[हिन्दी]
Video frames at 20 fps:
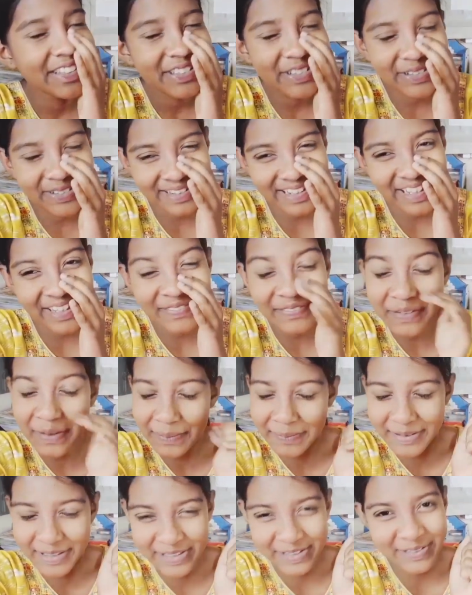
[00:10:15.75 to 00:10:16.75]
तो नहीं वो
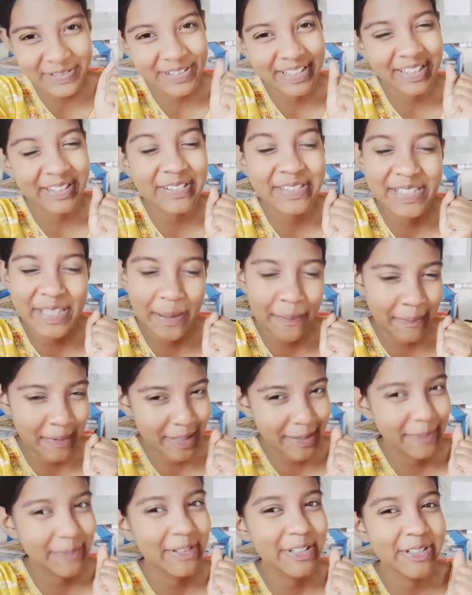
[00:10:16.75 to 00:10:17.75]
अभी छोटी है उसके
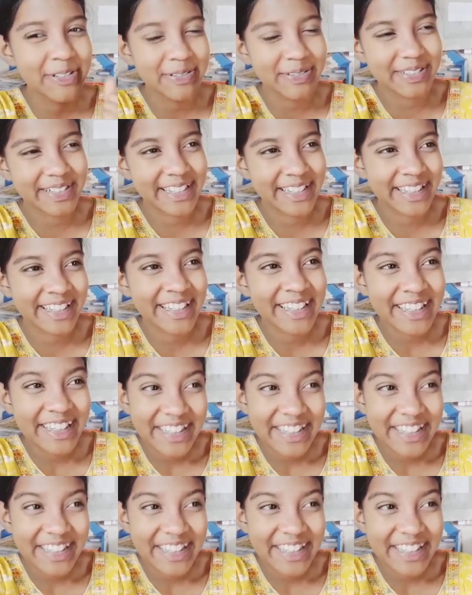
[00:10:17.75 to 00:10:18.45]
पैर भी छोटे हैं